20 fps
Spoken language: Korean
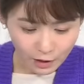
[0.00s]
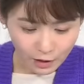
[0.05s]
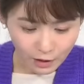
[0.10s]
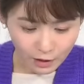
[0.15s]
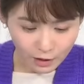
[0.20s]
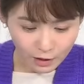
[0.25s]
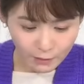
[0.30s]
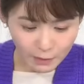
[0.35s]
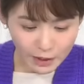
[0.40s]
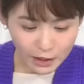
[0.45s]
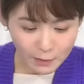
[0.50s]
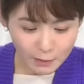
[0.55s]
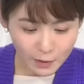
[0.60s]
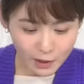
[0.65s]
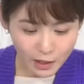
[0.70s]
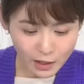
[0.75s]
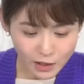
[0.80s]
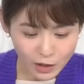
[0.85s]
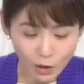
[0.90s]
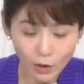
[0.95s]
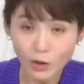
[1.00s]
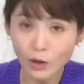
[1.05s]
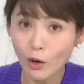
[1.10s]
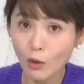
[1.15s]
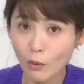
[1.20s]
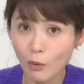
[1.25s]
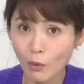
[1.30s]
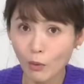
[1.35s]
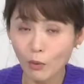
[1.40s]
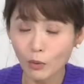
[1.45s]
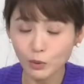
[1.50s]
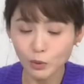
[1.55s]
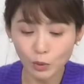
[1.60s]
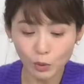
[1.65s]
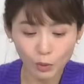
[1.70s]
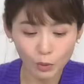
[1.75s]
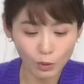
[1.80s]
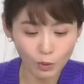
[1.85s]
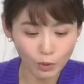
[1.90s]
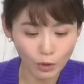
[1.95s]
어, 필리핀에서 열렸고
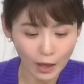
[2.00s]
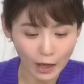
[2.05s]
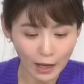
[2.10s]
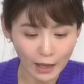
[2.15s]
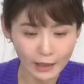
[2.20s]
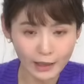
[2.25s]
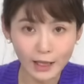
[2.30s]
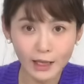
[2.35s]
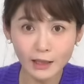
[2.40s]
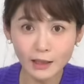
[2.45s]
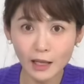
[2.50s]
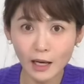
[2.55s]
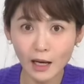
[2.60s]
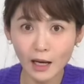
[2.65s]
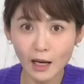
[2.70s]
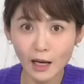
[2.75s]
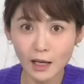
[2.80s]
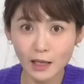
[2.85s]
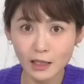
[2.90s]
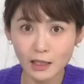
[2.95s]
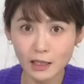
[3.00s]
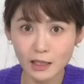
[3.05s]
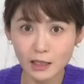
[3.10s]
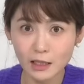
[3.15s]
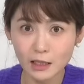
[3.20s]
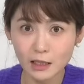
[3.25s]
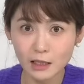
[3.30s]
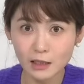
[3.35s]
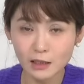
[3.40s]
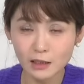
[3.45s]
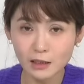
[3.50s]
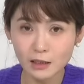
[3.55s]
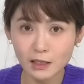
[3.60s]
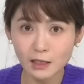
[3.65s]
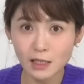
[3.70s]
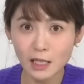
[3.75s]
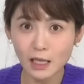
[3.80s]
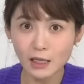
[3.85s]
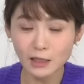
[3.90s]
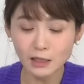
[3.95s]
또 아레나 이
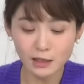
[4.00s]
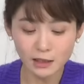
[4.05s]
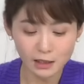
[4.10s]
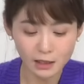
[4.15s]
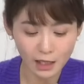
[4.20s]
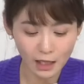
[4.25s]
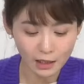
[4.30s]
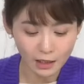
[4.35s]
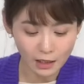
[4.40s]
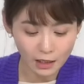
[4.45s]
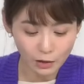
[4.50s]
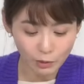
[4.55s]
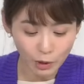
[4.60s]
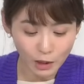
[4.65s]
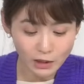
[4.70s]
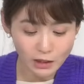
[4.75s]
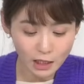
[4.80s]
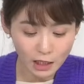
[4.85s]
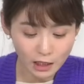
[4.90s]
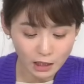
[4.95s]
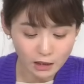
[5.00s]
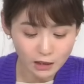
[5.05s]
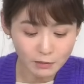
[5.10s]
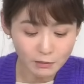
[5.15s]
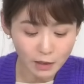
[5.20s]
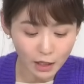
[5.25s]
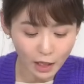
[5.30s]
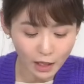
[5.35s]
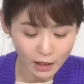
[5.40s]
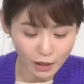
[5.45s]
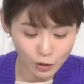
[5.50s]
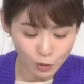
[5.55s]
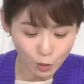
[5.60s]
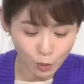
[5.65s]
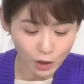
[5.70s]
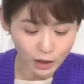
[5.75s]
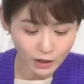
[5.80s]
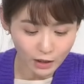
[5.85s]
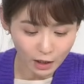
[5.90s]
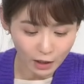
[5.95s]
시상식장이 굉장히 음향이
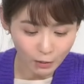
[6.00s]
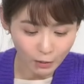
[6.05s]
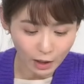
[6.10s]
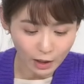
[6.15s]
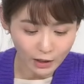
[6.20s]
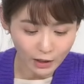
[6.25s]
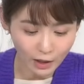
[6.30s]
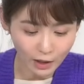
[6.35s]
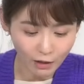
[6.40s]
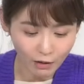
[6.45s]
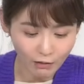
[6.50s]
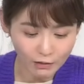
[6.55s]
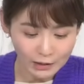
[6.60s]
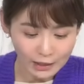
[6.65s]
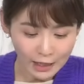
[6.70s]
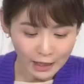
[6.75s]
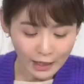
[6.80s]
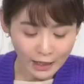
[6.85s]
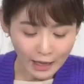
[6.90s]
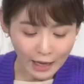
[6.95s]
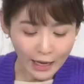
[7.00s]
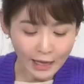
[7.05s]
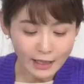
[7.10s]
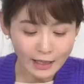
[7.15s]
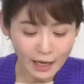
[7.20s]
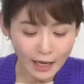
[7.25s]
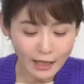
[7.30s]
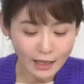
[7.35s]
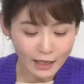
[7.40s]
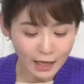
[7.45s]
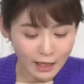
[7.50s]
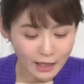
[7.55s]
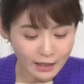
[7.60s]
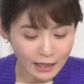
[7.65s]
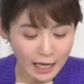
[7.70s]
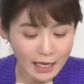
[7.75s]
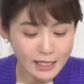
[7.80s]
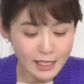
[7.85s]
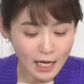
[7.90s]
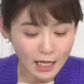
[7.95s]
좋았다고 하네요. AAA
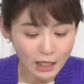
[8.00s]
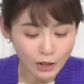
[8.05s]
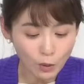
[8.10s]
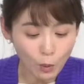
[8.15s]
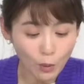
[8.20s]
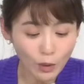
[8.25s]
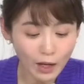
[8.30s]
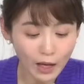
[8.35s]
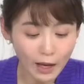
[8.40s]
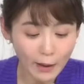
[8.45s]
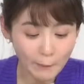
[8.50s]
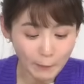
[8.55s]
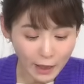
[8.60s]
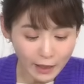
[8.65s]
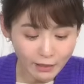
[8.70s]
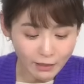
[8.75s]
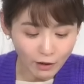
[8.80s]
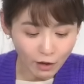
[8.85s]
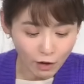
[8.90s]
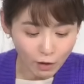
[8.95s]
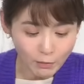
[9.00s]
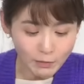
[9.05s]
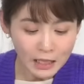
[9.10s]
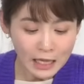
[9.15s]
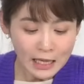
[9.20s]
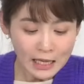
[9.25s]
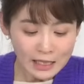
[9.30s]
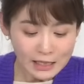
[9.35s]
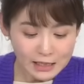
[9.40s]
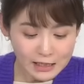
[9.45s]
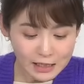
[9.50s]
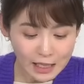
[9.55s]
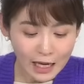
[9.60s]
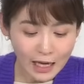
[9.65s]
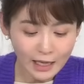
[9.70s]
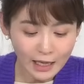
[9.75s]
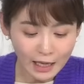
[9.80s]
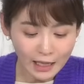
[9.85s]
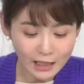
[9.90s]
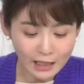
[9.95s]
대상인 올해의 팬덤
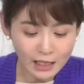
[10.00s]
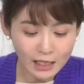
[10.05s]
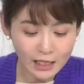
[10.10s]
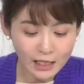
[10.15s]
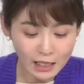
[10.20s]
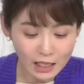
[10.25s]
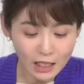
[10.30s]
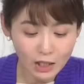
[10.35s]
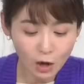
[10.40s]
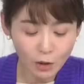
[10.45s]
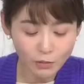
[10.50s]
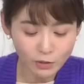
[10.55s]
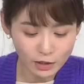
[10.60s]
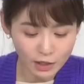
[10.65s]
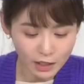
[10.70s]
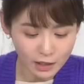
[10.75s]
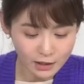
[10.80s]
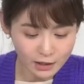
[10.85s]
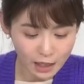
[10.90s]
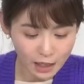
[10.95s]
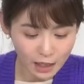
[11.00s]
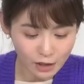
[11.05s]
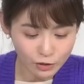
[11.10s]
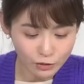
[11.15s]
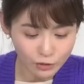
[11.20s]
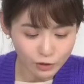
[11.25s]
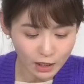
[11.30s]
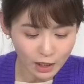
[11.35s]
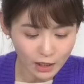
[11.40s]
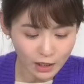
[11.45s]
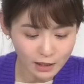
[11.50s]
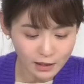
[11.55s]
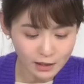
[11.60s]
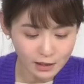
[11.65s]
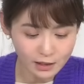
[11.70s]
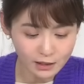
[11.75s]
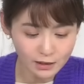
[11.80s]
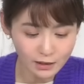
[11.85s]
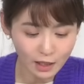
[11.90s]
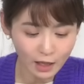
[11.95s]
스타 랭킹 킹 오브 킹상을
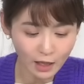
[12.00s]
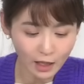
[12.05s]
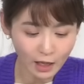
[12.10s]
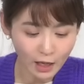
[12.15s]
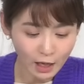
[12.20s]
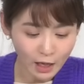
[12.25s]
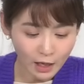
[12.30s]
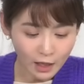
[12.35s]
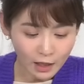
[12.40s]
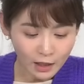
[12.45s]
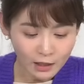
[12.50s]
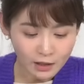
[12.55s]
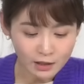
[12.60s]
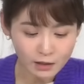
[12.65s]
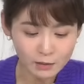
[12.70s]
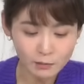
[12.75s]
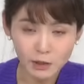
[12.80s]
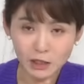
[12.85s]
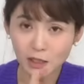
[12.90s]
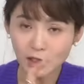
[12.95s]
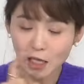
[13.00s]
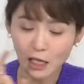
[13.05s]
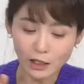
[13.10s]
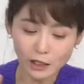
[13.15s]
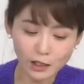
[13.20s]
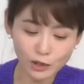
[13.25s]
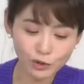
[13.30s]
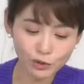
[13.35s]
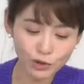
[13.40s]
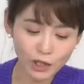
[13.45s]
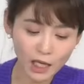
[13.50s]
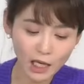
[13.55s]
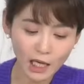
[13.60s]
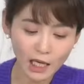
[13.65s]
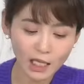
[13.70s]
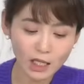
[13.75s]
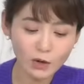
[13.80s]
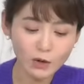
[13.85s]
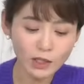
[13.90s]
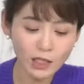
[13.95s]
수상했을 때 그 밑에 댓글
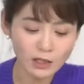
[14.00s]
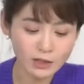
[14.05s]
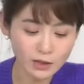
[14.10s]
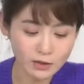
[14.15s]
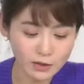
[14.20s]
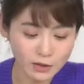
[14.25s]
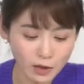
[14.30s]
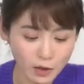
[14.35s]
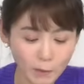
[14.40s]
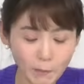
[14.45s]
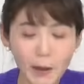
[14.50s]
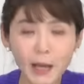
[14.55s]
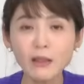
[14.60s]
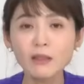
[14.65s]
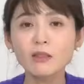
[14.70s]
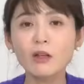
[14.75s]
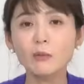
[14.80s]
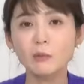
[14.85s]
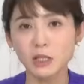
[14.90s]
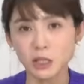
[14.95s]
중에 이런 게 있었어요. 팬덤